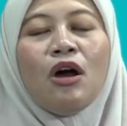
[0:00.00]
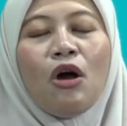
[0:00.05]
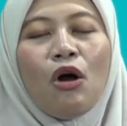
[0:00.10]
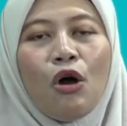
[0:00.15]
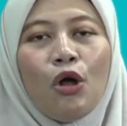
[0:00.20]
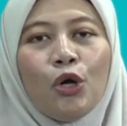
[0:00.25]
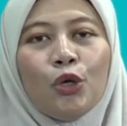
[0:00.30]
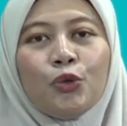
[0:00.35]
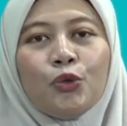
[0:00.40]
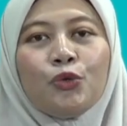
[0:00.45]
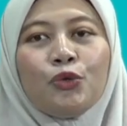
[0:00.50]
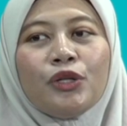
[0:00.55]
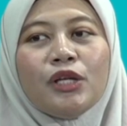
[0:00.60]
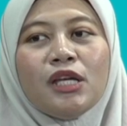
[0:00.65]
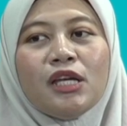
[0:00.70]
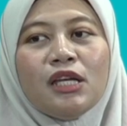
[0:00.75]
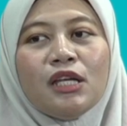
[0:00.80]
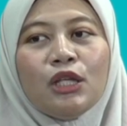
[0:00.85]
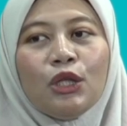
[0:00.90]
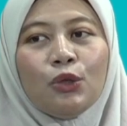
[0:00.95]

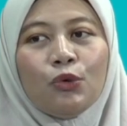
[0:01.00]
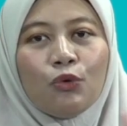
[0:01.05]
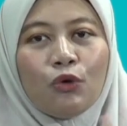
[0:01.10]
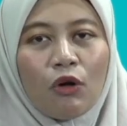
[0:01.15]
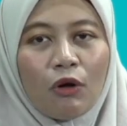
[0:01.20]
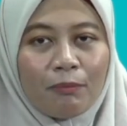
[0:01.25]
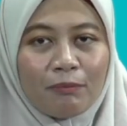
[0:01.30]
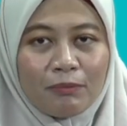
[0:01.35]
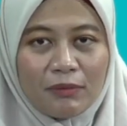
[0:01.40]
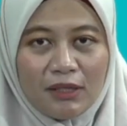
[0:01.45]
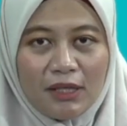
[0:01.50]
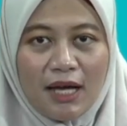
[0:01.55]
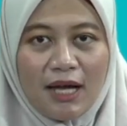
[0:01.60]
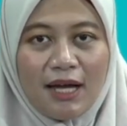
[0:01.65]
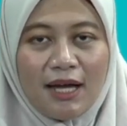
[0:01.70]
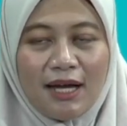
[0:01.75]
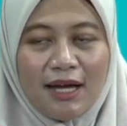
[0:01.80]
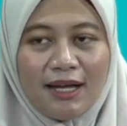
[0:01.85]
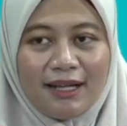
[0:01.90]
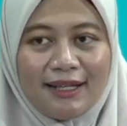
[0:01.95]
Olguri tukopta.
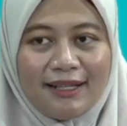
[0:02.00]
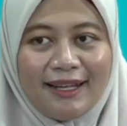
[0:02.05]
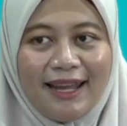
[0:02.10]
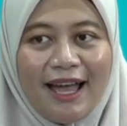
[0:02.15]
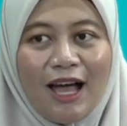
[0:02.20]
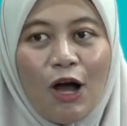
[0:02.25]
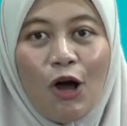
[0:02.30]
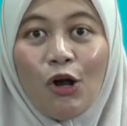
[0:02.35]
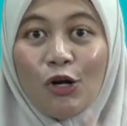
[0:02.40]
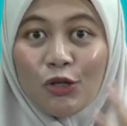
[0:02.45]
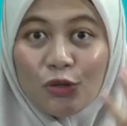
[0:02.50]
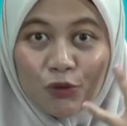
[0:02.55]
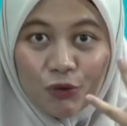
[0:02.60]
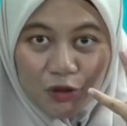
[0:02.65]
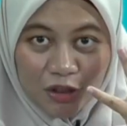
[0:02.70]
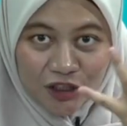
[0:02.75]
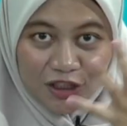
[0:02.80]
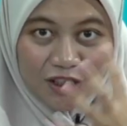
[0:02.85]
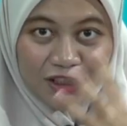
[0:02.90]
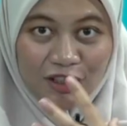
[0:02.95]
Nah,
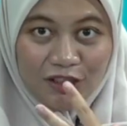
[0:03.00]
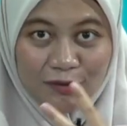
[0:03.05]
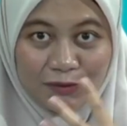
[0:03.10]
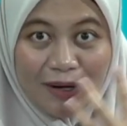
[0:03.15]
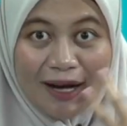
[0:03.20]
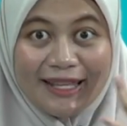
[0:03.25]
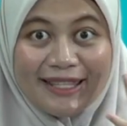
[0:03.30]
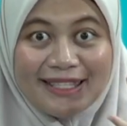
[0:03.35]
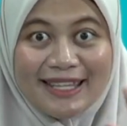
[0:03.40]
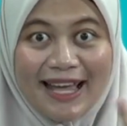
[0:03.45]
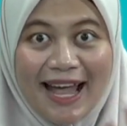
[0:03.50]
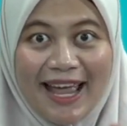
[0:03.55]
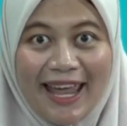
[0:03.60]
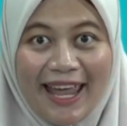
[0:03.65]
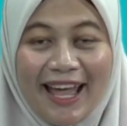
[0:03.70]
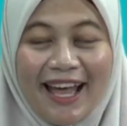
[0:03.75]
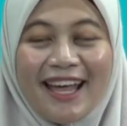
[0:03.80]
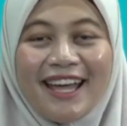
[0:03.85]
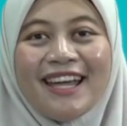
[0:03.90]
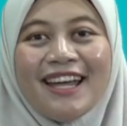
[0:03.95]
olgul wajah
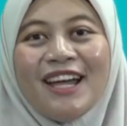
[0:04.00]
ya.